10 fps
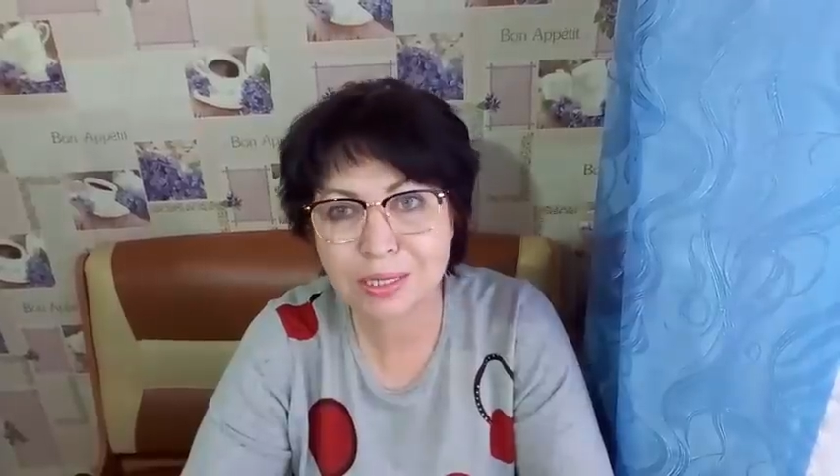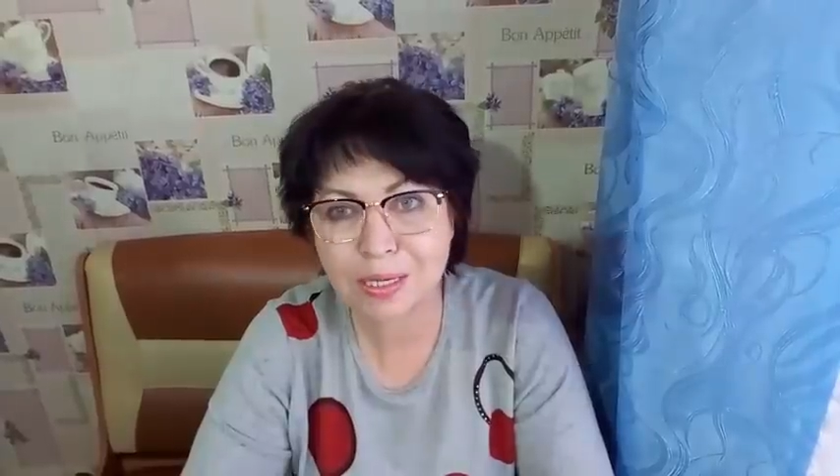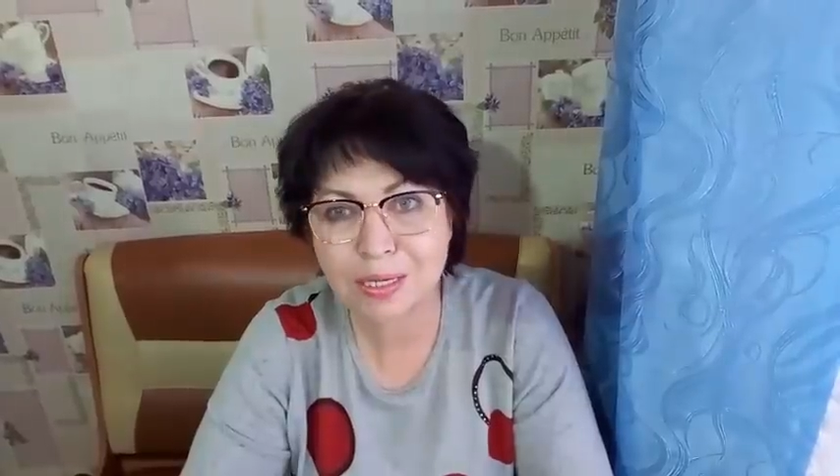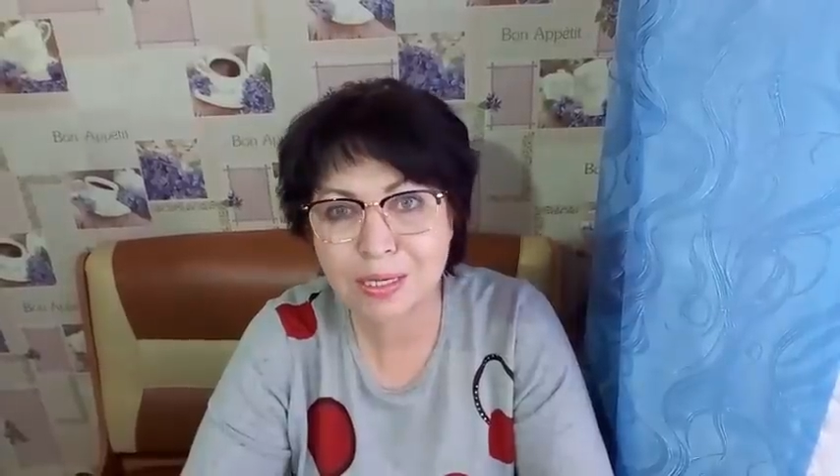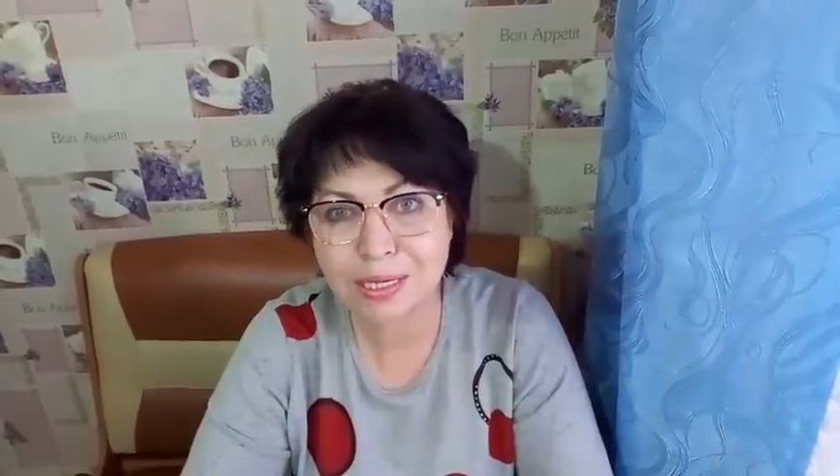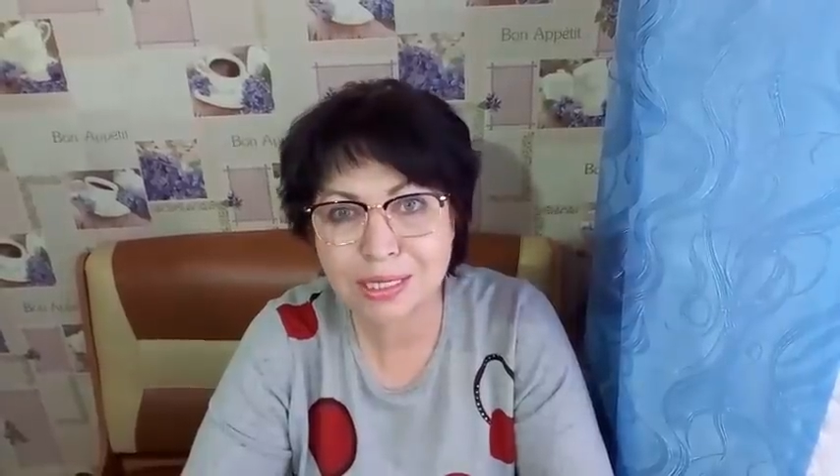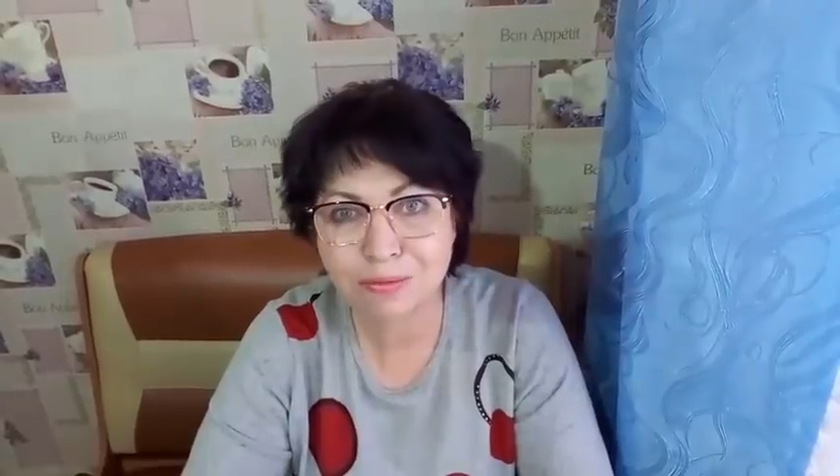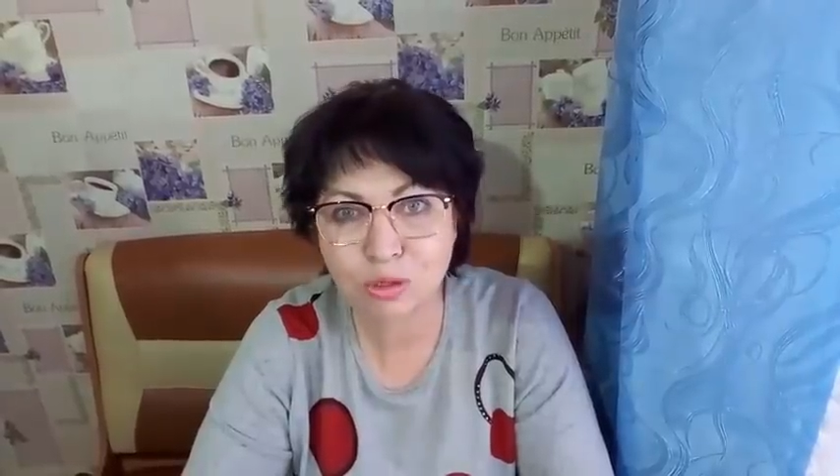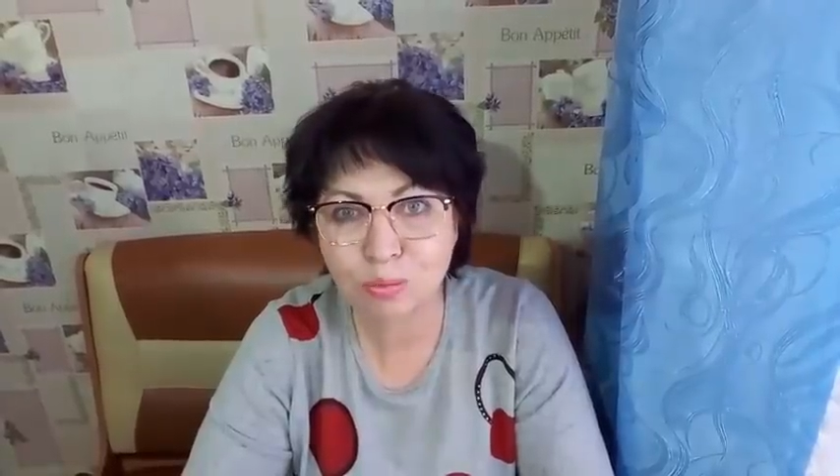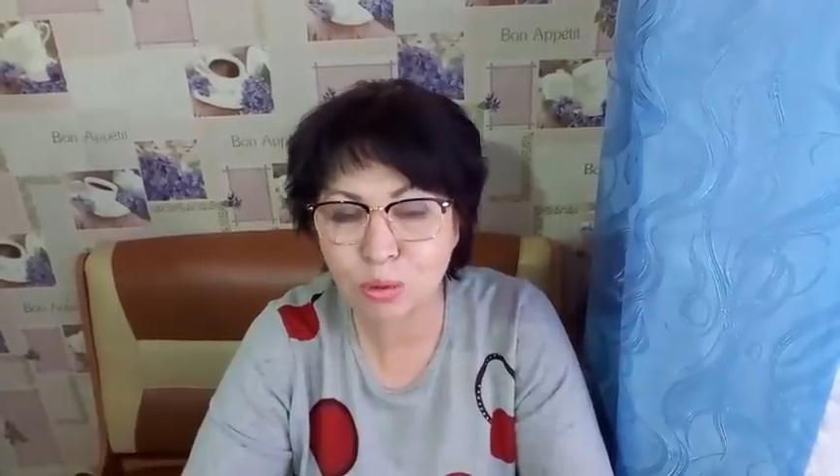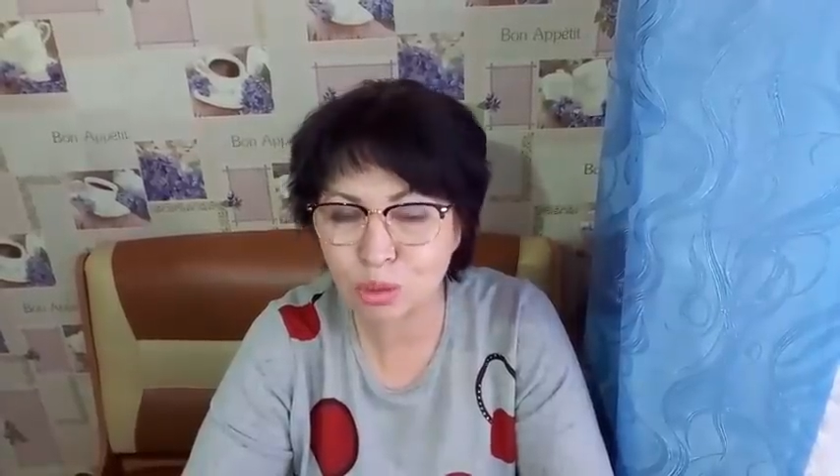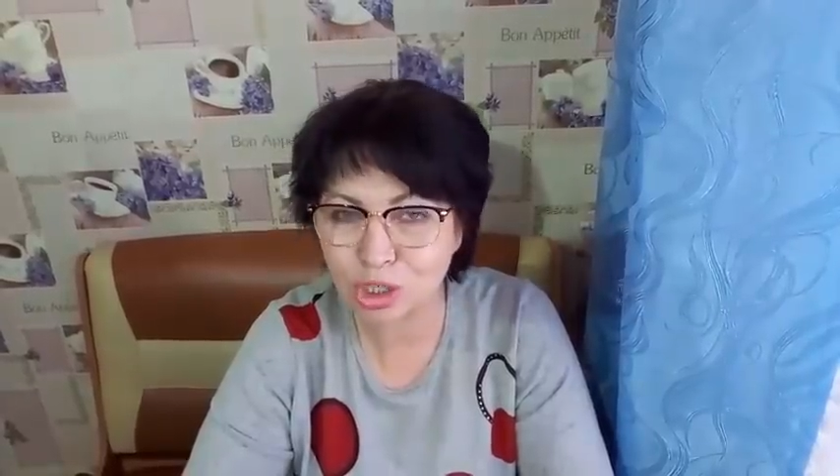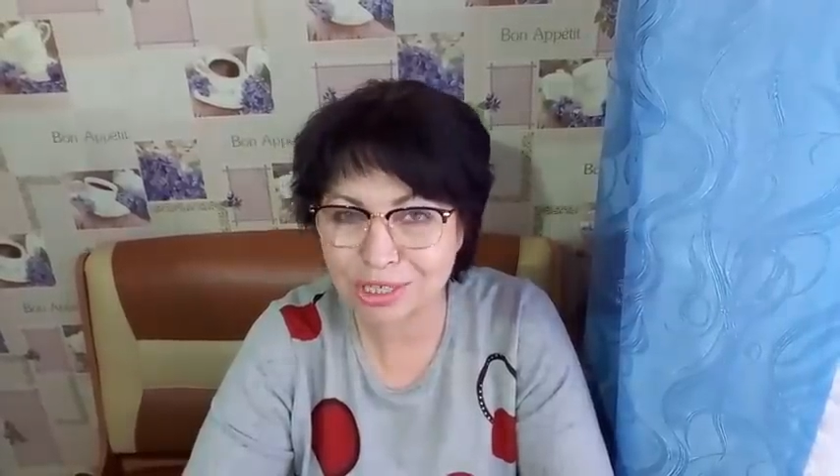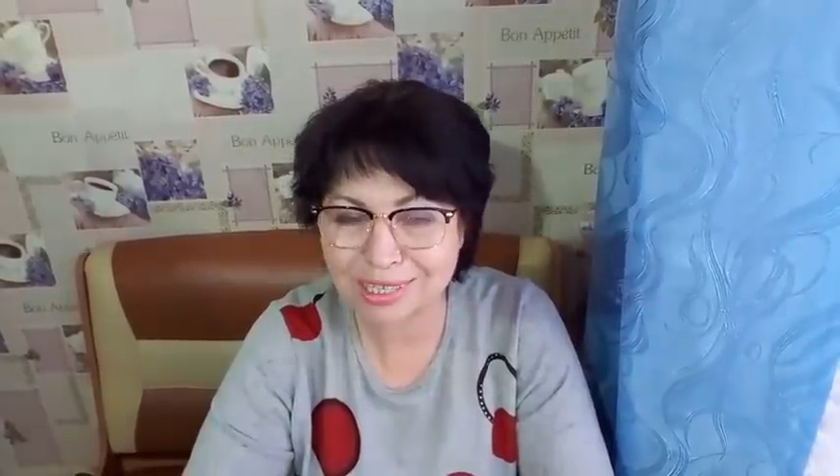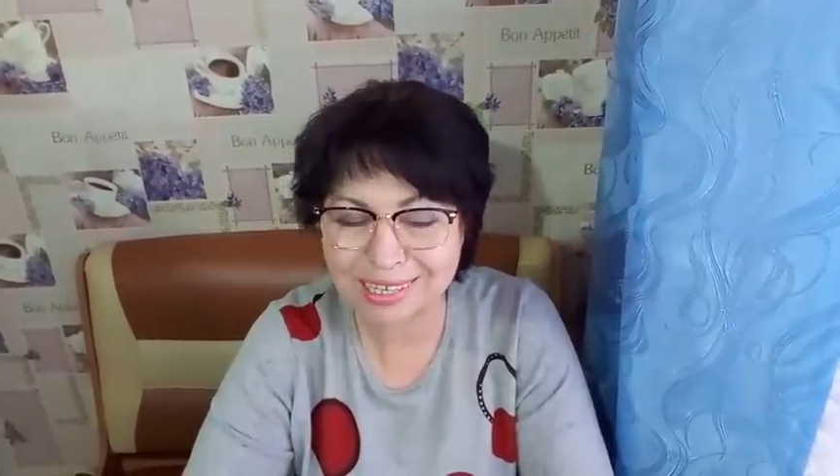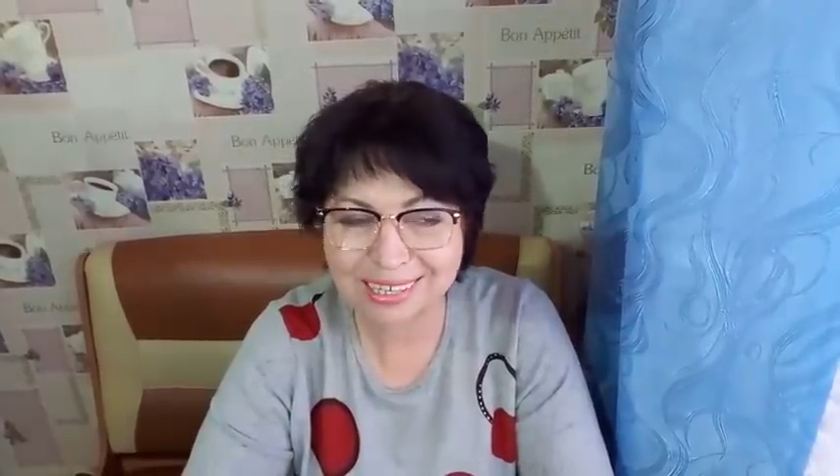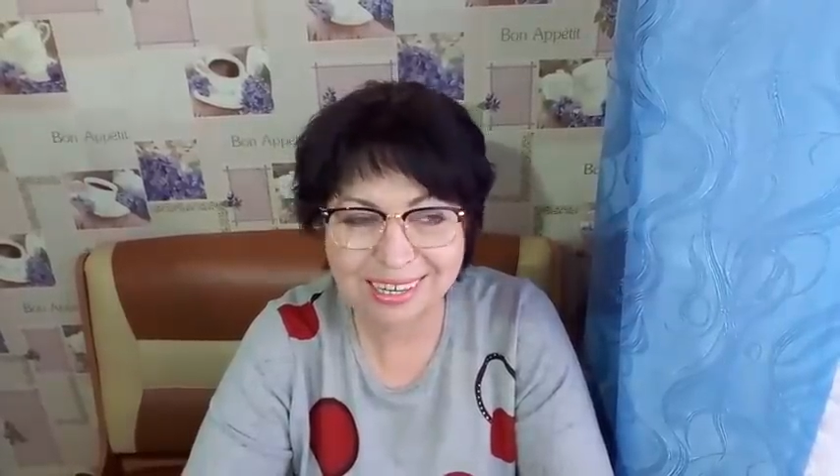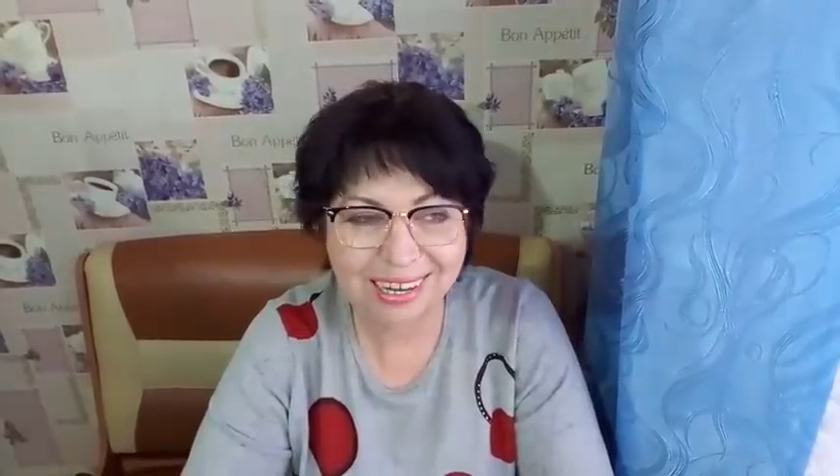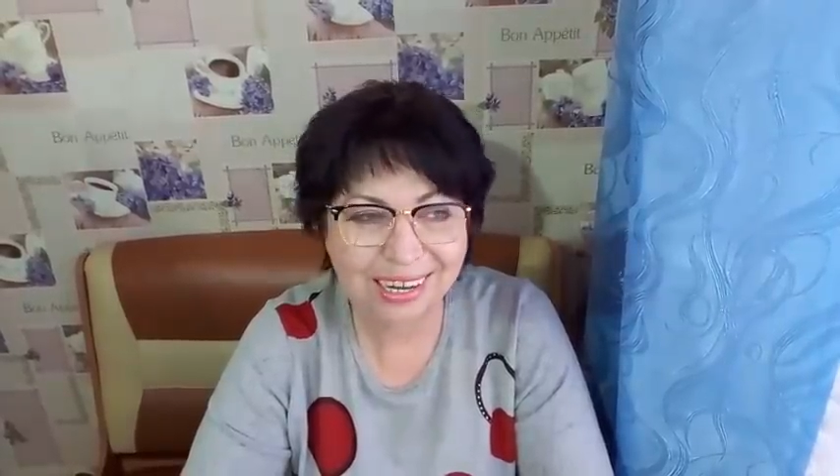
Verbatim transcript: садилась, и все прочее, да,